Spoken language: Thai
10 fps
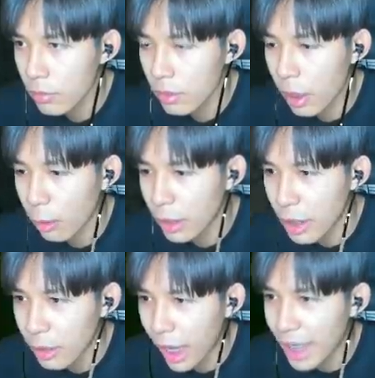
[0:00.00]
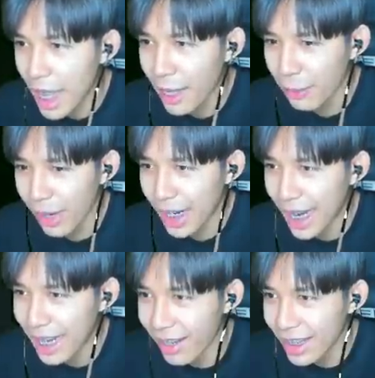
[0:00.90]
เอาดิไก่ได้กูก็ไก่
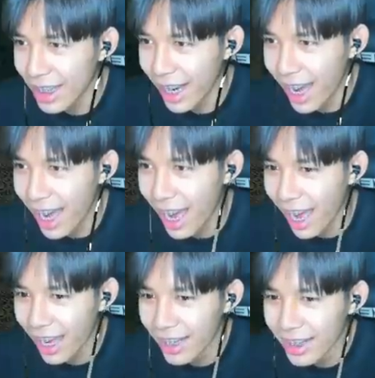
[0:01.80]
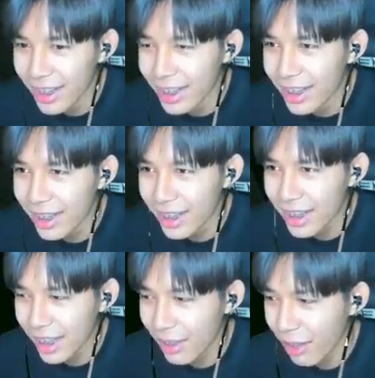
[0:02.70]
เอาดิฮ่า
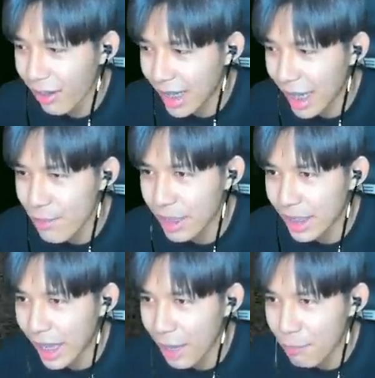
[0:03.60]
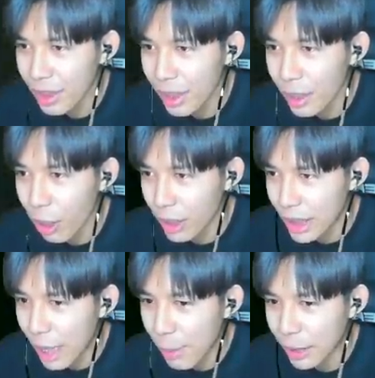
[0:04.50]
สกิลเราก็ไก่เหมือนกันนะครับเราเลื่อ
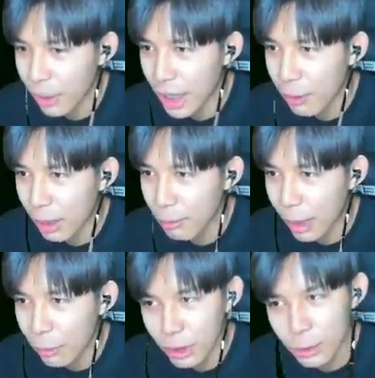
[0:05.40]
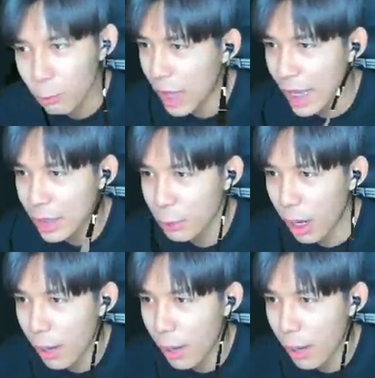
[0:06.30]
นห้าพันค่อยเข้าครับเข้าตอนนี้กูตายชัวร์